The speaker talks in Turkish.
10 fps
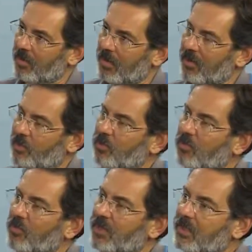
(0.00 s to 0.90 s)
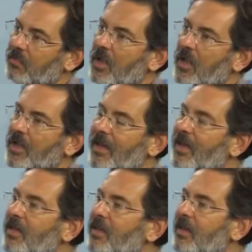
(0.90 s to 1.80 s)
Yani çünkü bizim
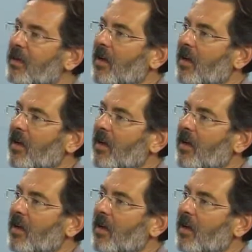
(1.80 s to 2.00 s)
kendi